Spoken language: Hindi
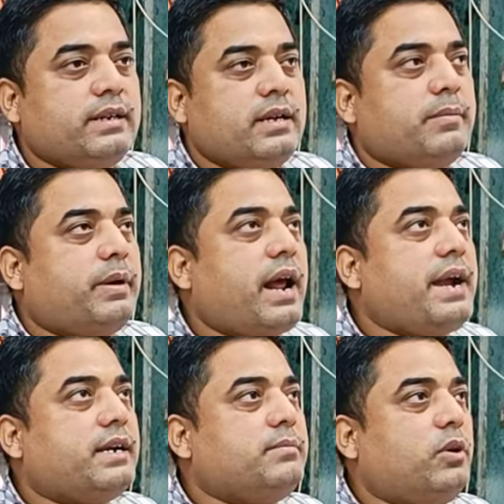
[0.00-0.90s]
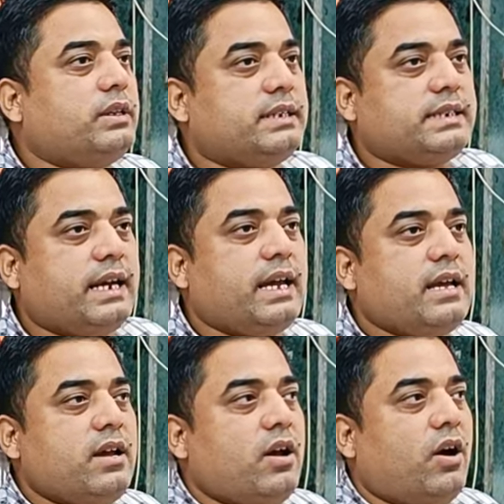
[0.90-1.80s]
है पर आइटम बहुत अच्छा
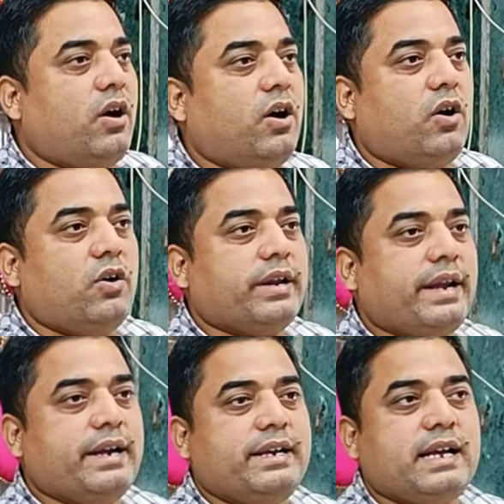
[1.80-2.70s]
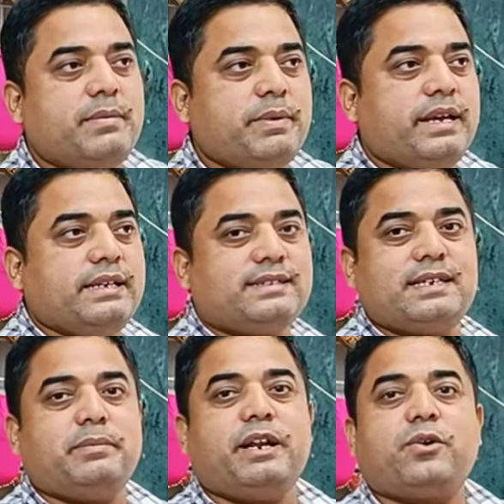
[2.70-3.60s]
है और इंडिया में
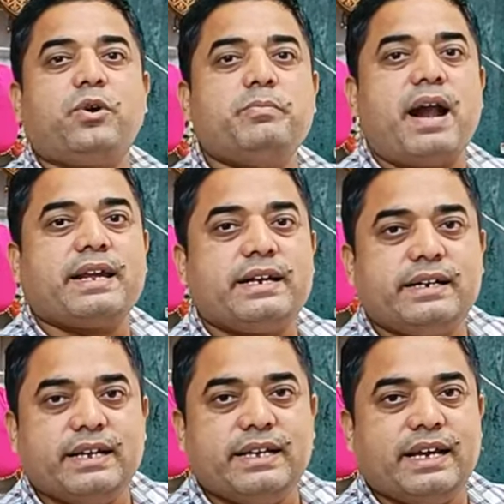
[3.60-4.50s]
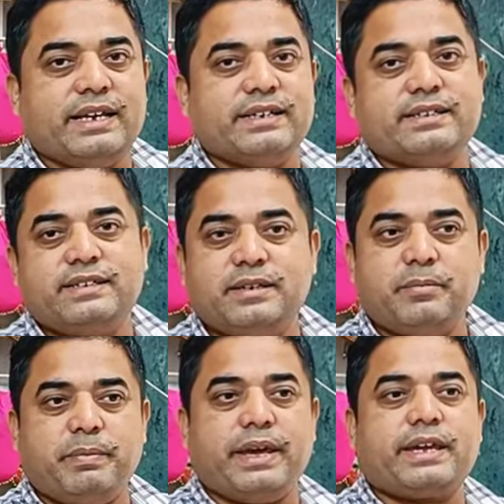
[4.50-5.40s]
इससे बड़ा कोई मार्केट नहीं है राइट
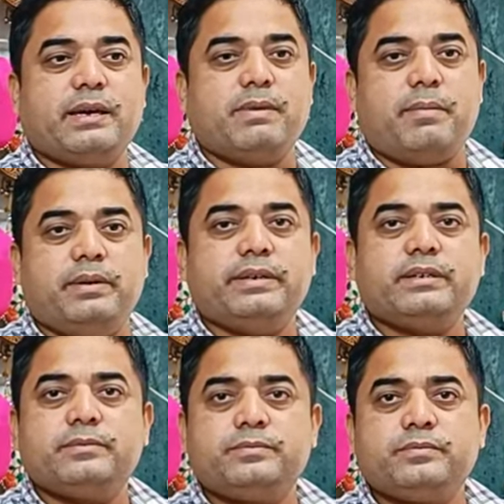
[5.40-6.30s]
सर मतलब और आपका शॉप